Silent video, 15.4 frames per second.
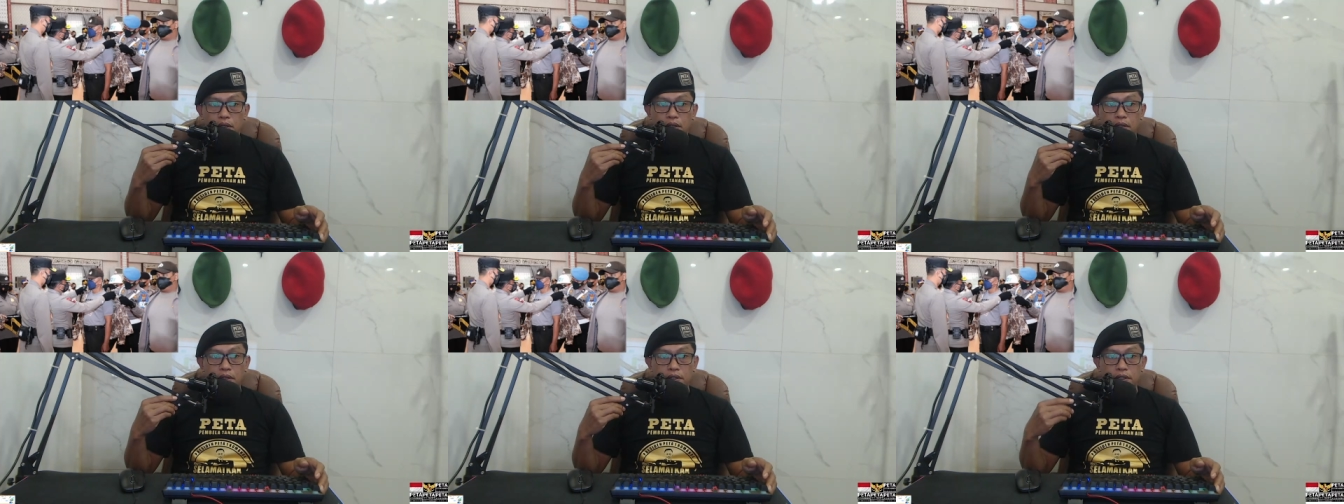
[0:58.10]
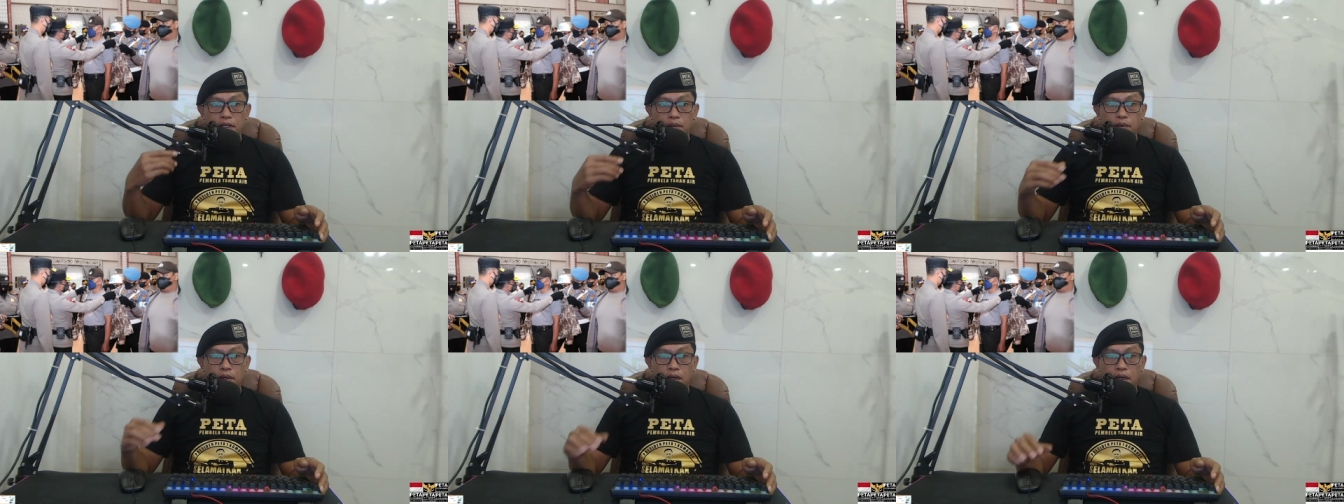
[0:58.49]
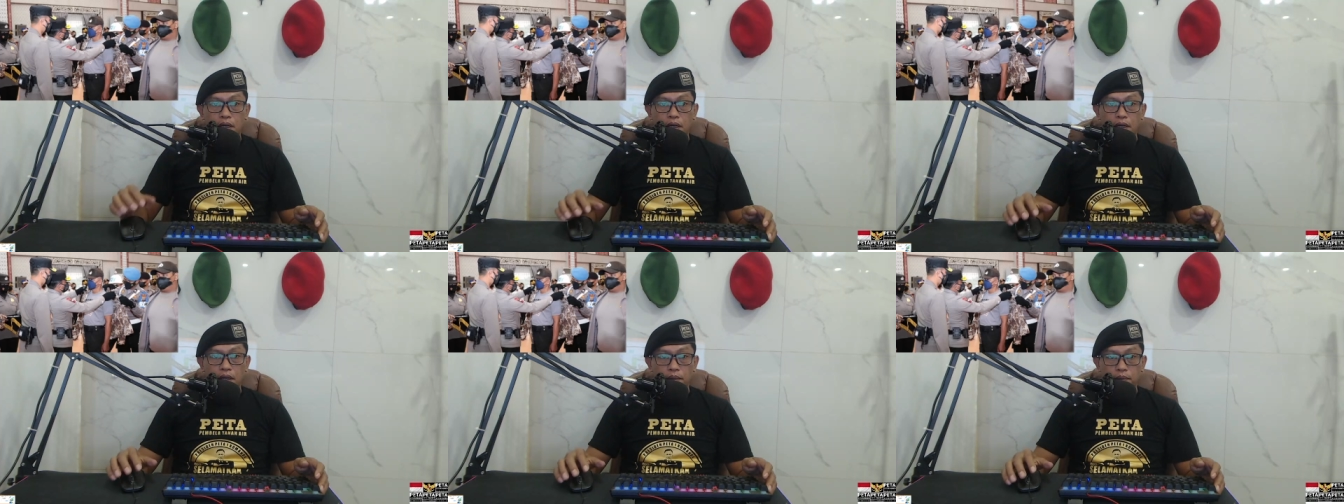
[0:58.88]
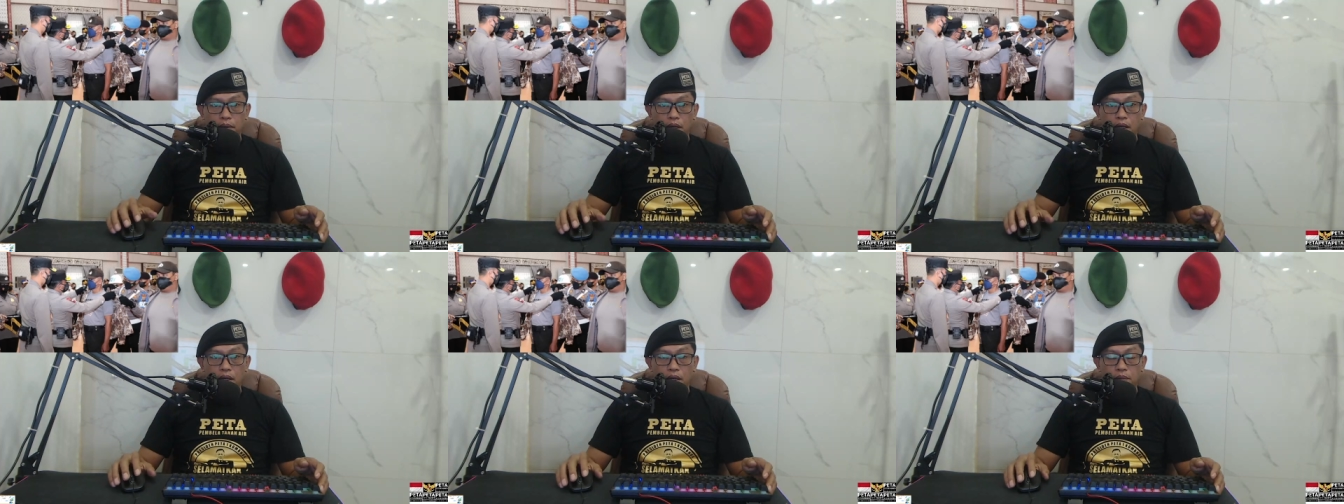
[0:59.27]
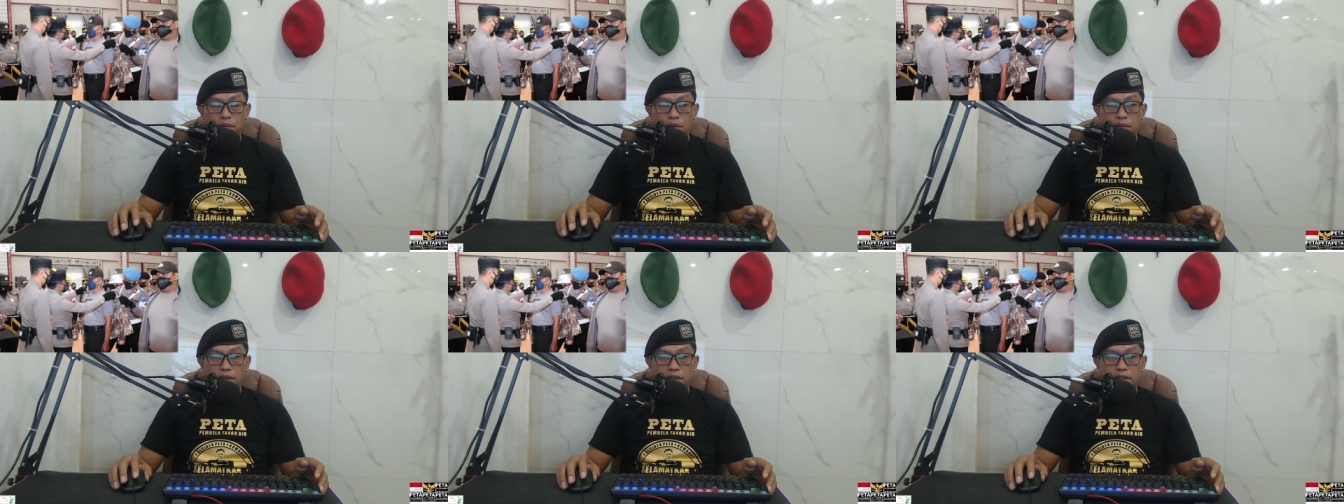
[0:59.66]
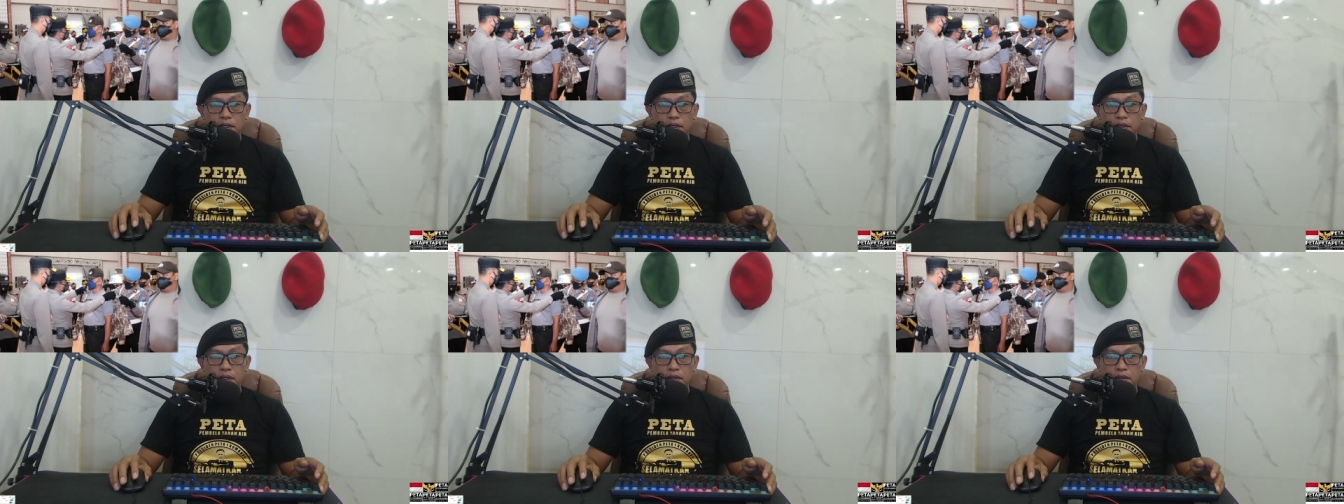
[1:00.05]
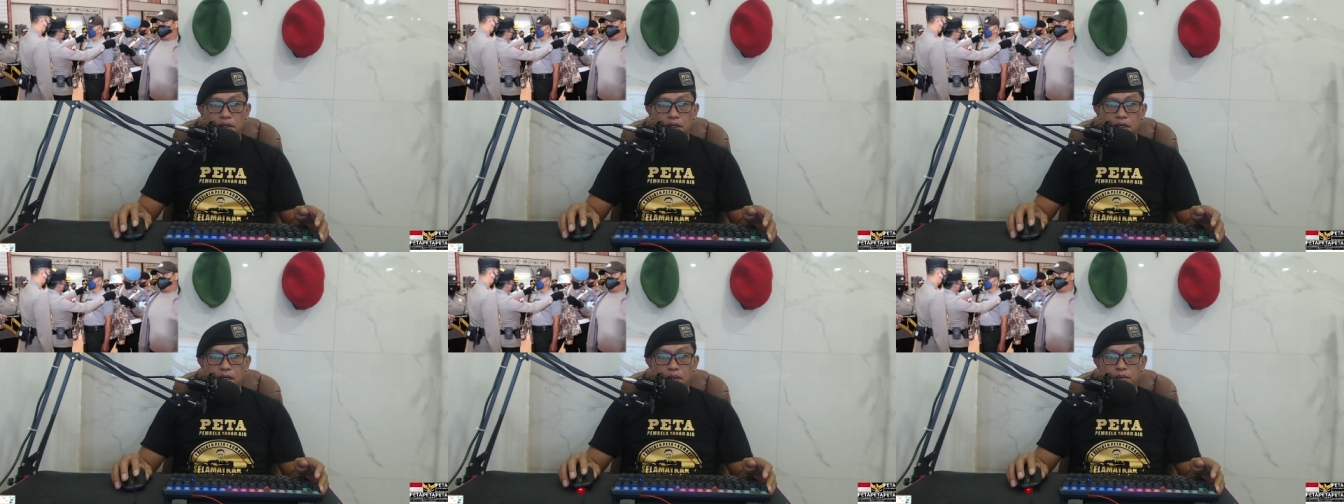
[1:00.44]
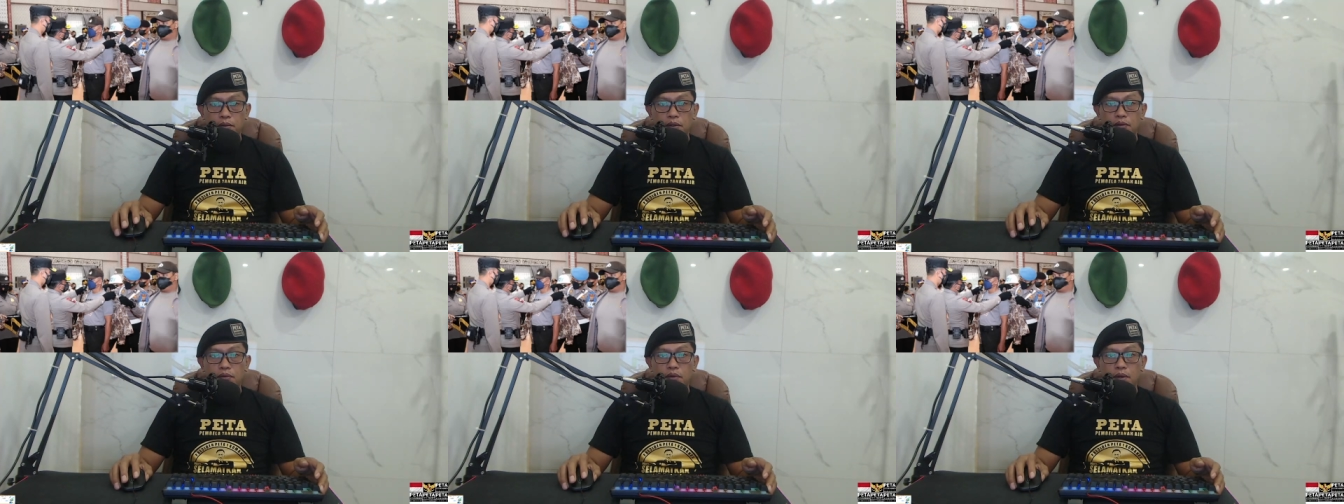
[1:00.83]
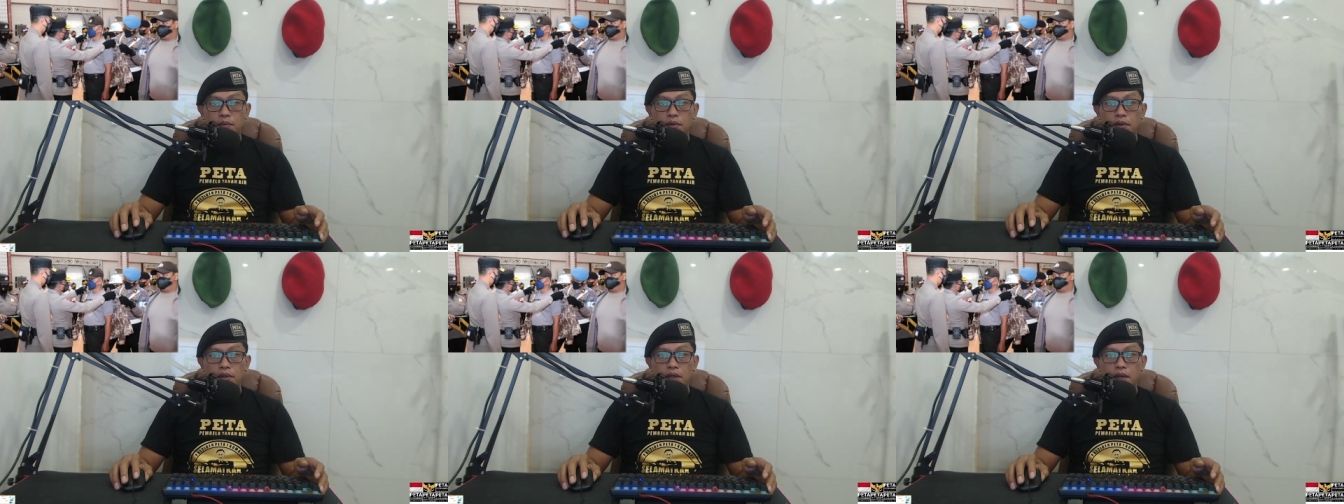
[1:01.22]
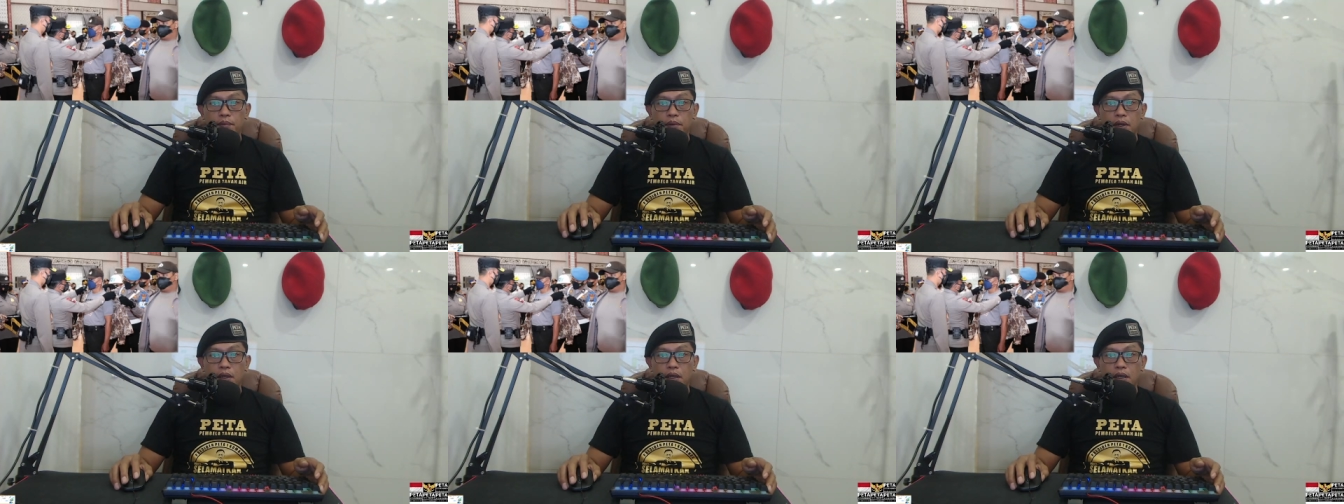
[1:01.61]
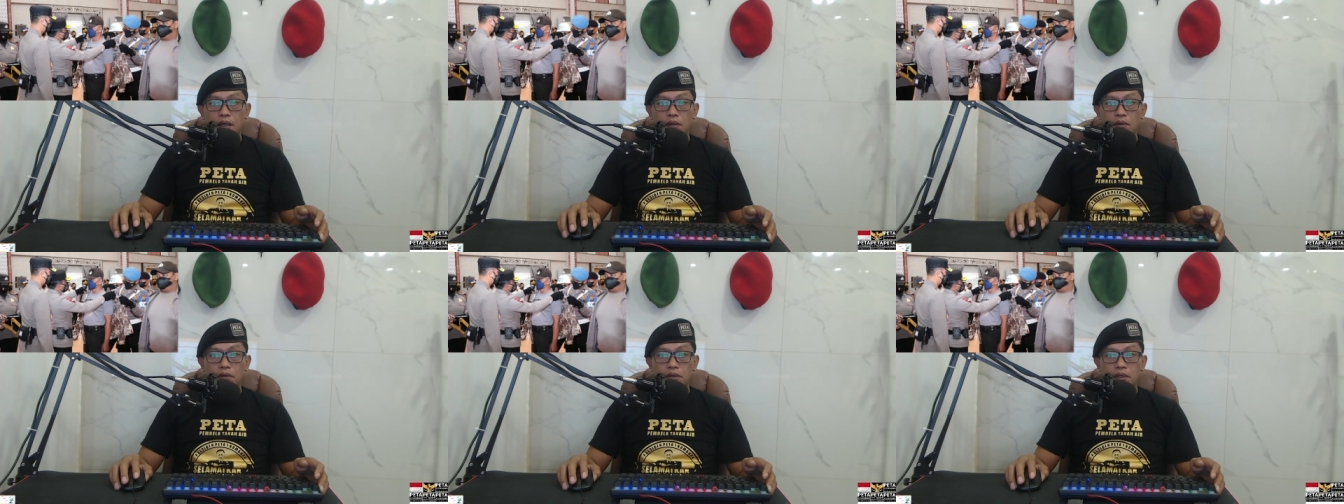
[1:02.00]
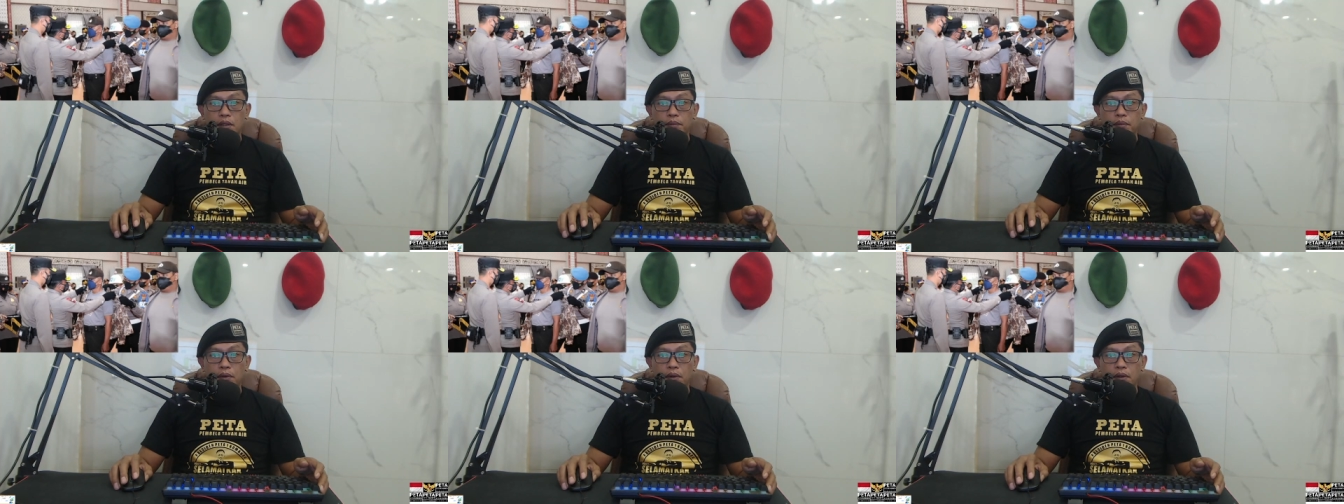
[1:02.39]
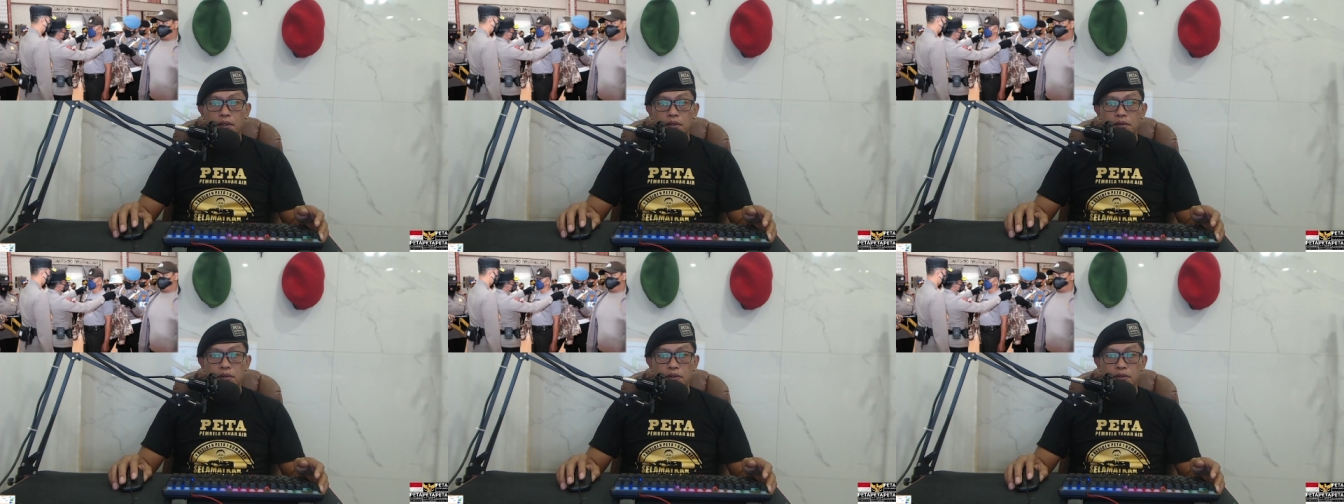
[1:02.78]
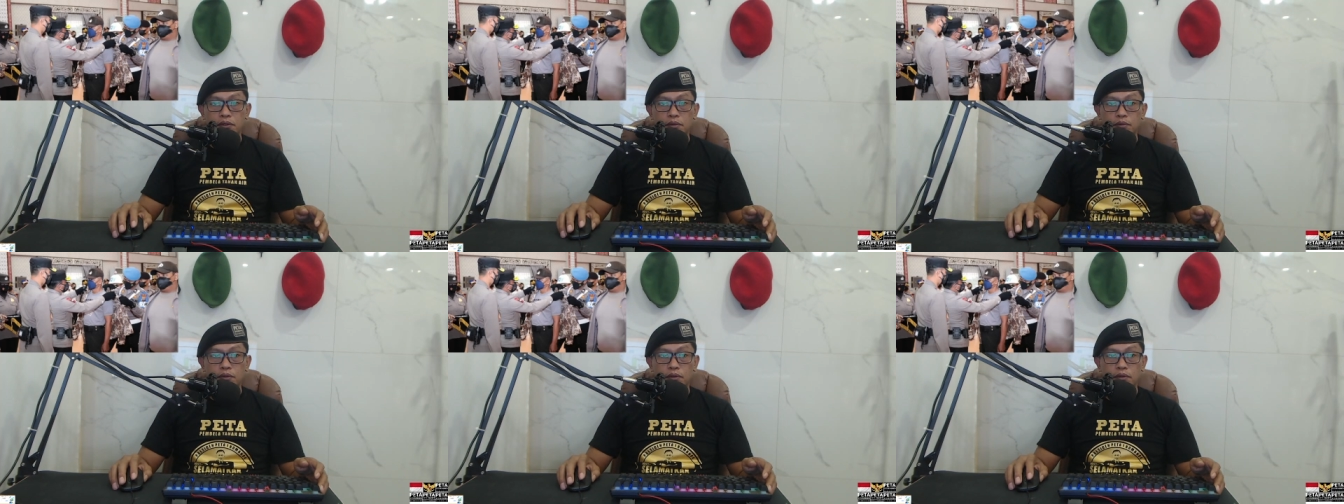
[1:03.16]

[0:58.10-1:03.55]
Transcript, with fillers: Dia berharap agar pemecatan terhadap 28 anggota Polri tersebut